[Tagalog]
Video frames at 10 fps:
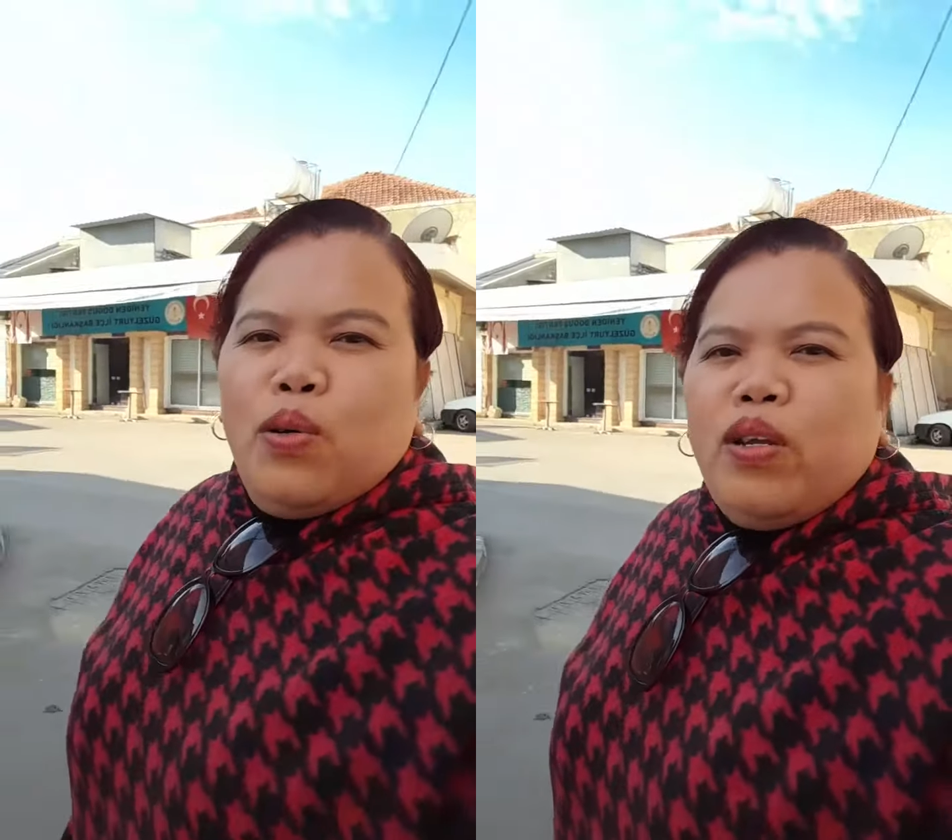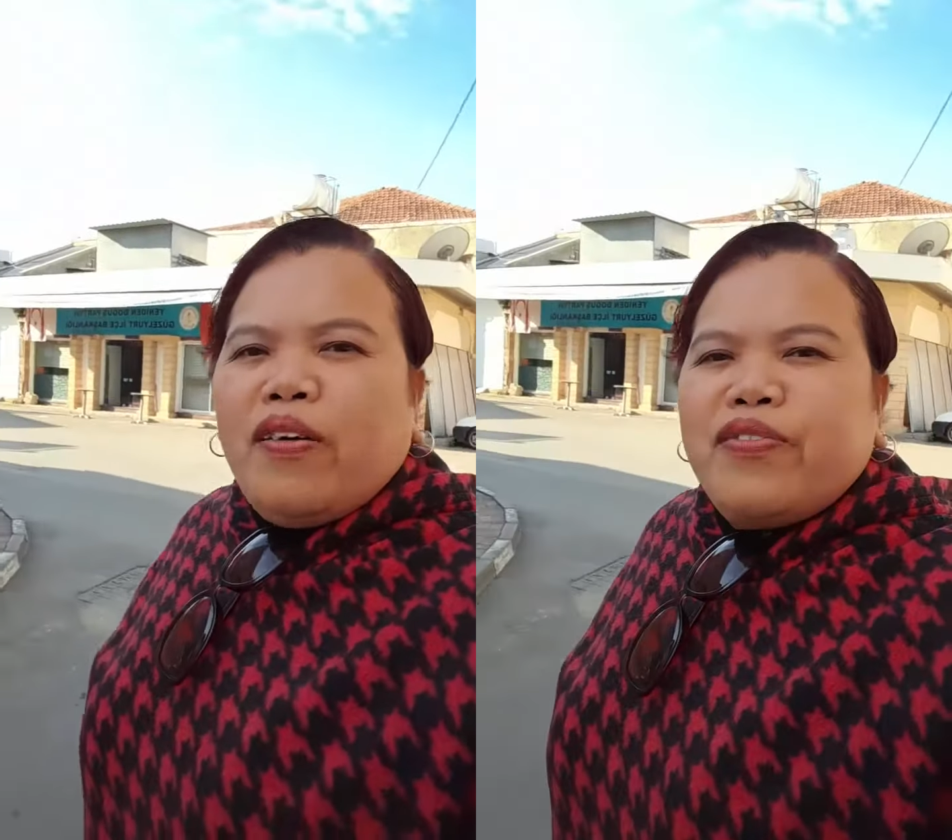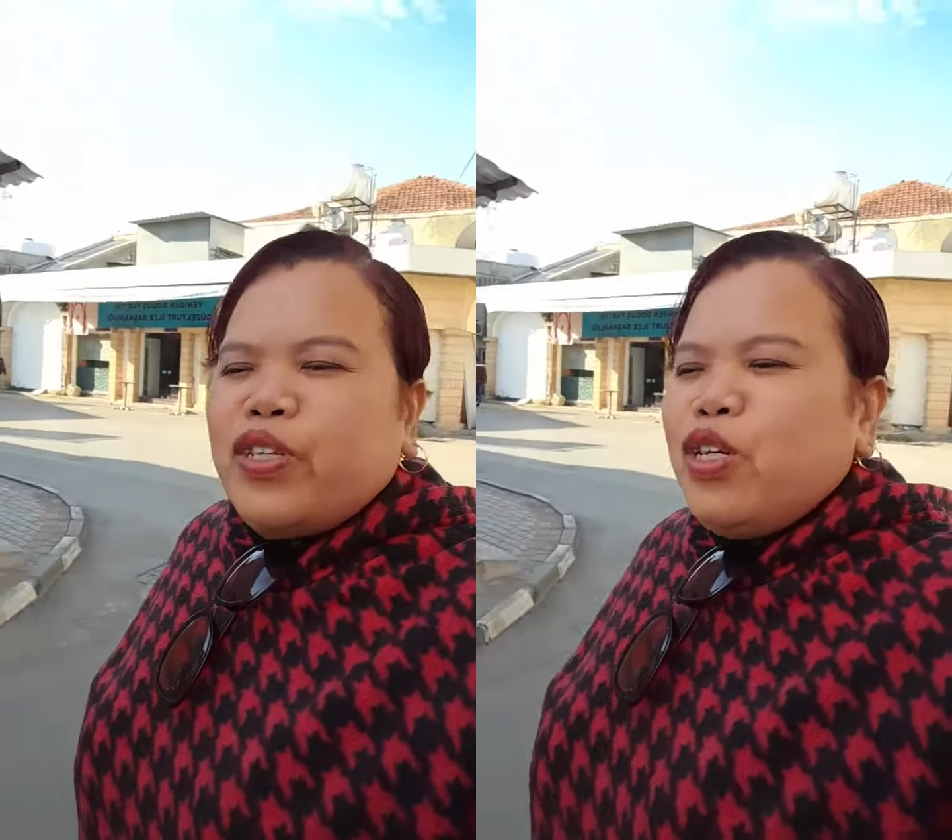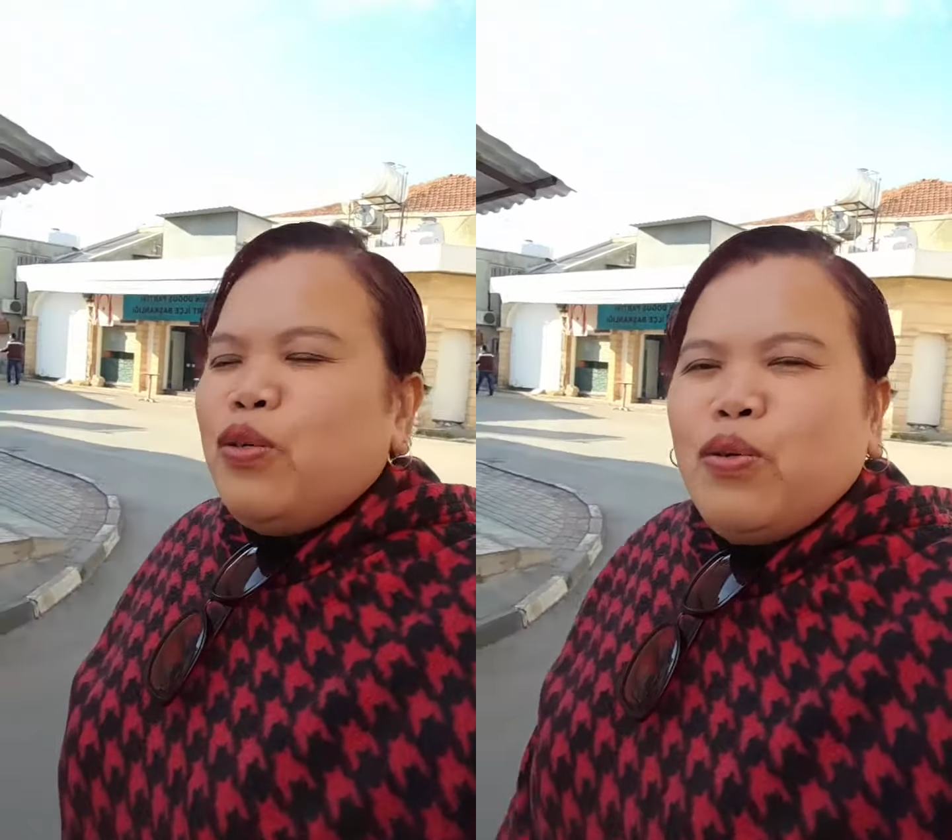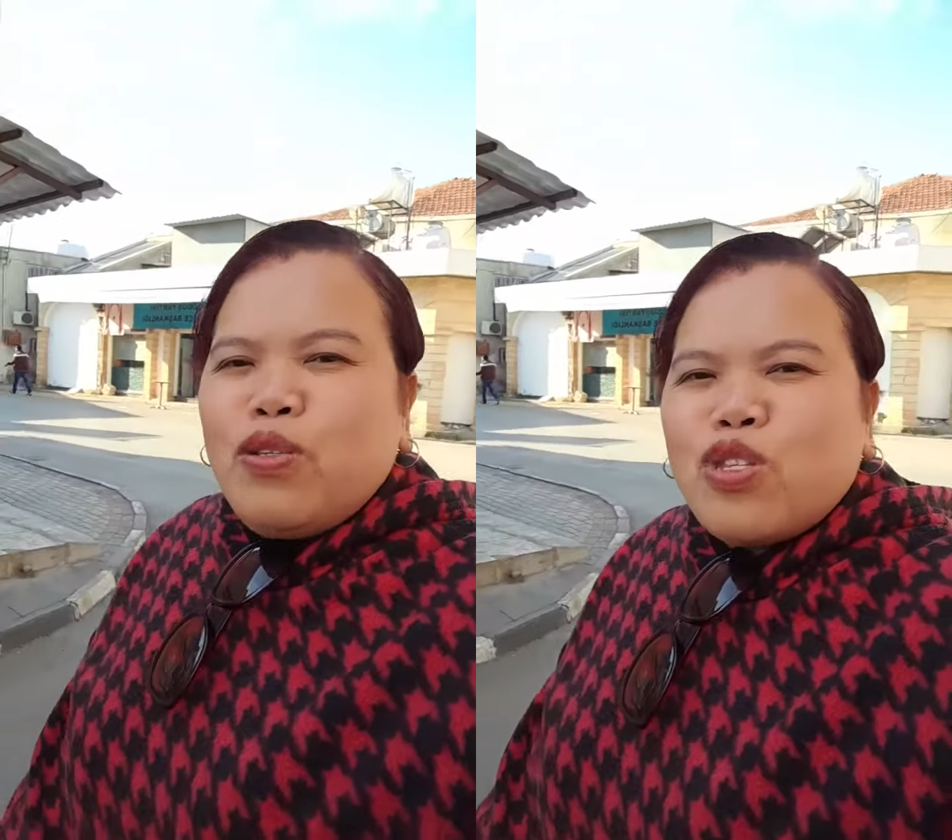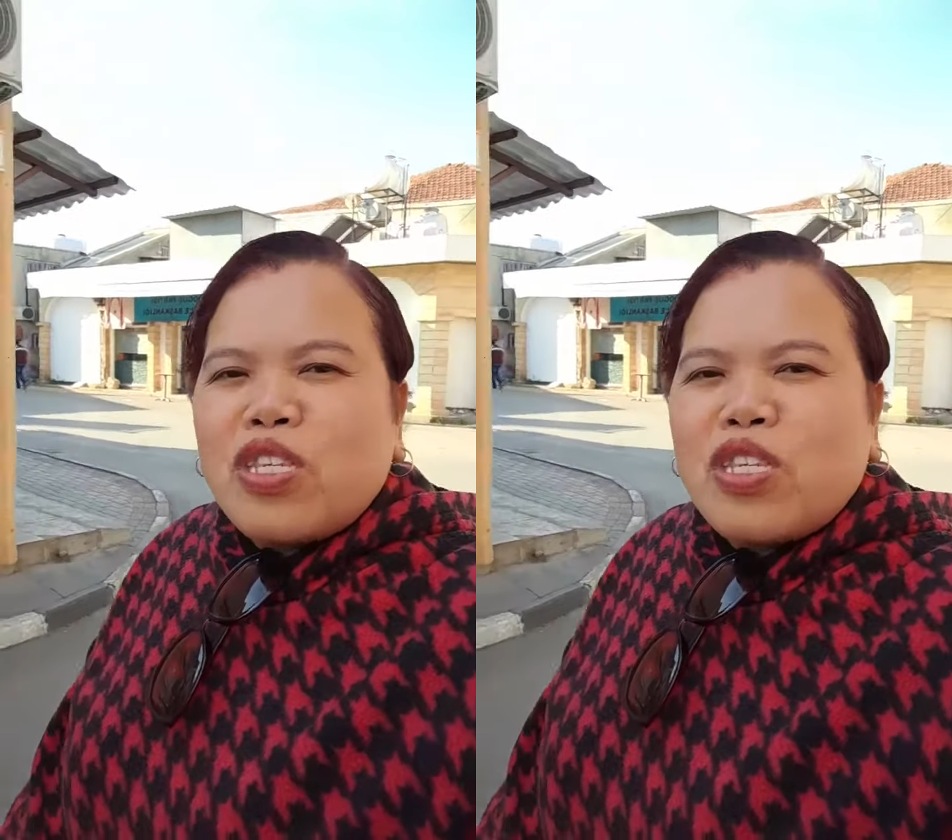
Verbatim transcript: Good afternoon,